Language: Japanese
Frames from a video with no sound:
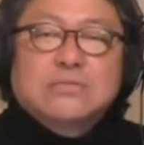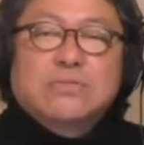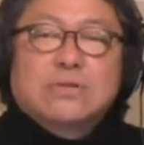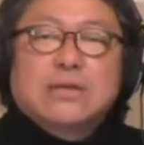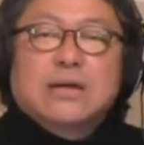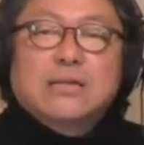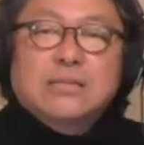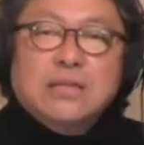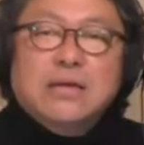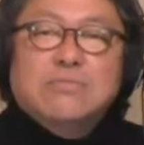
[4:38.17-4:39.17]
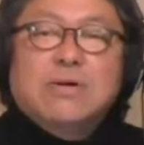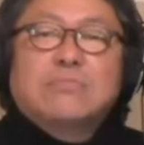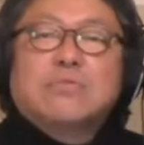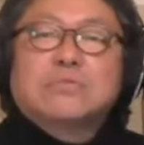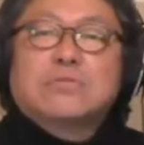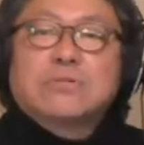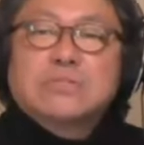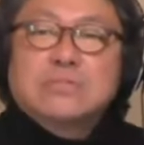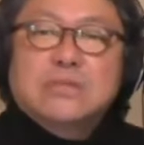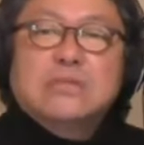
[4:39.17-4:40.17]
ストーリーがあって、ファンもそれを
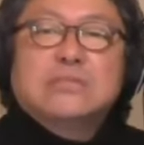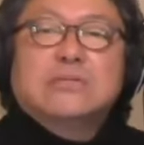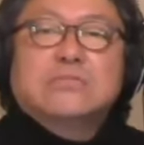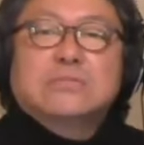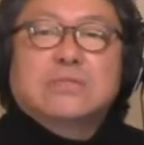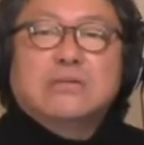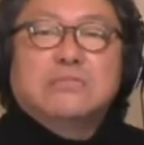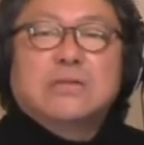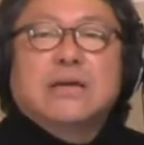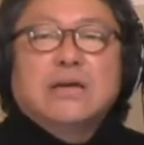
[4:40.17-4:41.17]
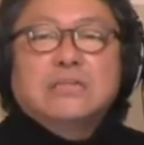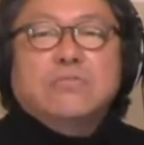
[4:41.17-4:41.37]
知ってて成長しているので、